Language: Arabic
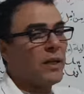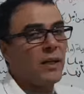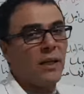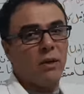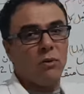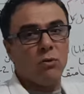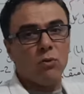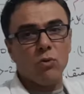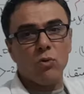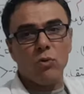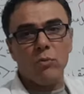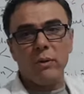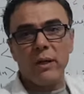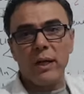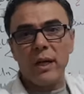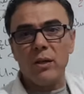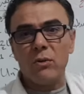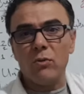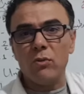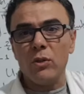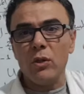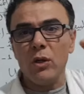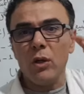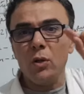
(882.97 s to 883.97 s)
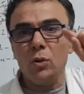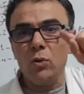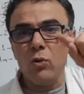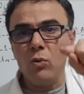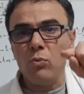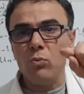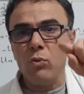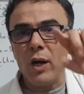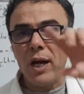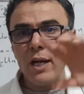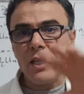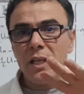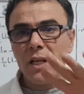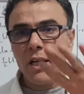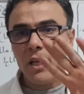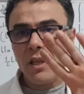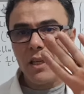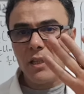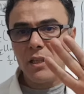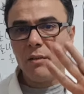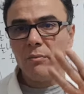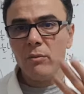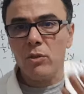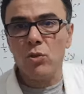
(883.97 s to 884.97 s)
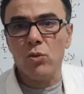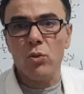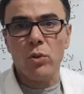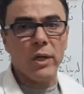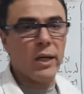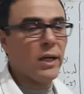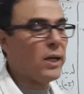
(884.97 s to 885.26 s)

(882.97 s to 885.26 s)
نعوضه بال ونحل معادله ذات مجهول